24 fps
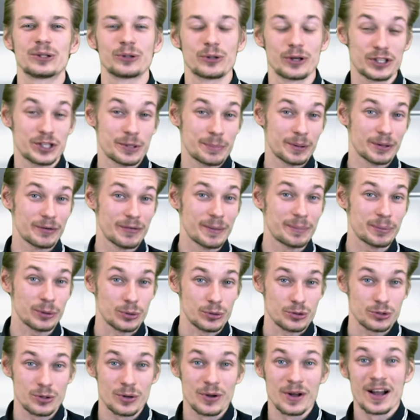Ну а теперь
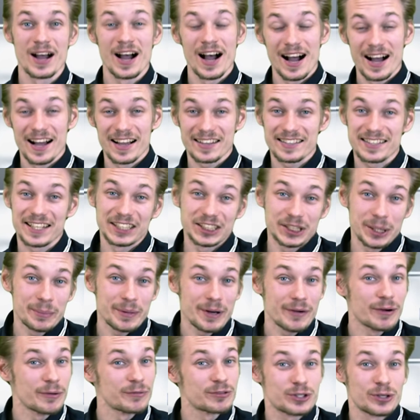вопрос. Зачем
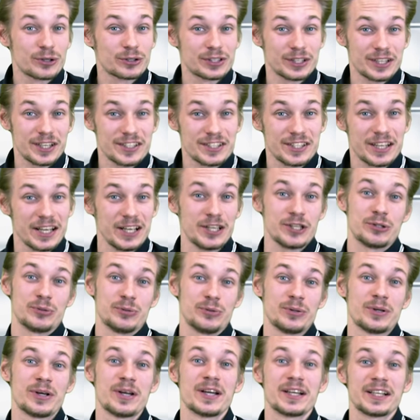я вам все это
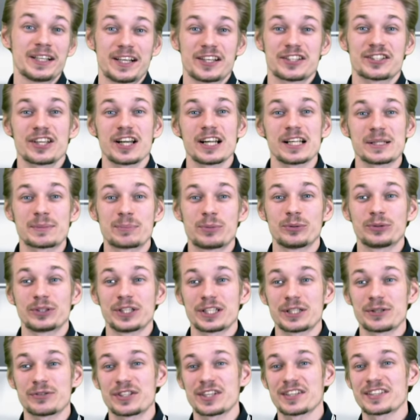рассказываю? Казалось бы, вот
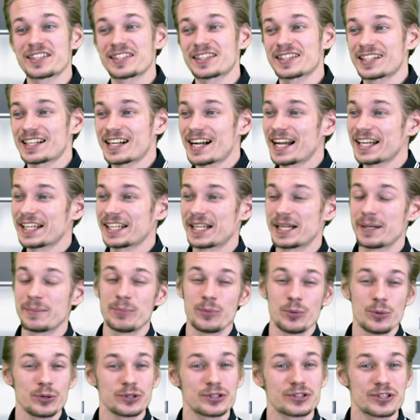эти все страхи,
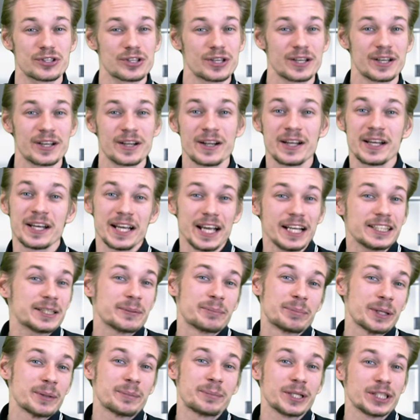эмоции – это
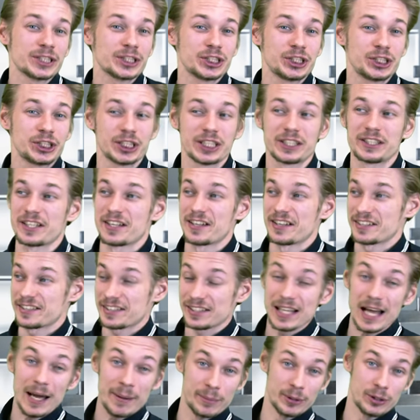прибежище
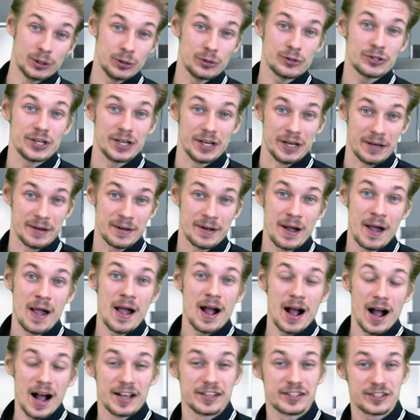слабых людей.
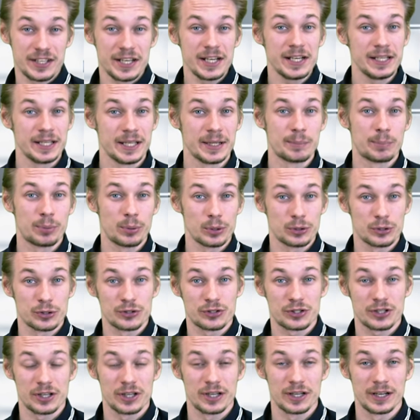А сильные
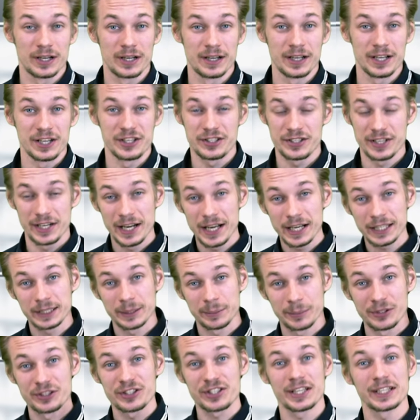пользуются
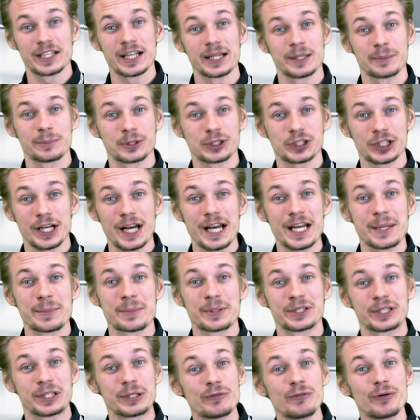интеллектом, рациональным мышлением
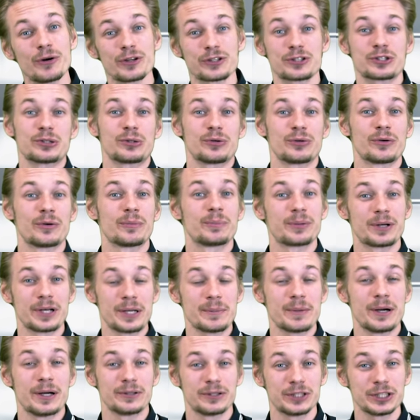и на его основе
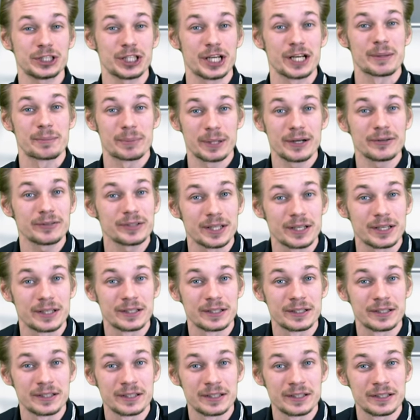принимают решения, правда?
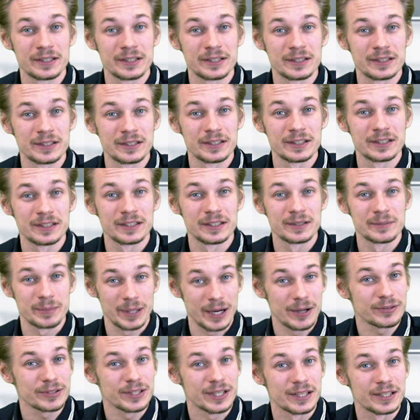
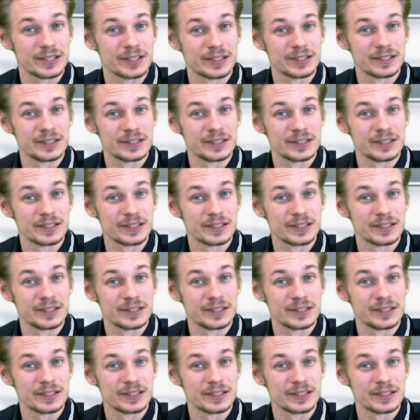Правда?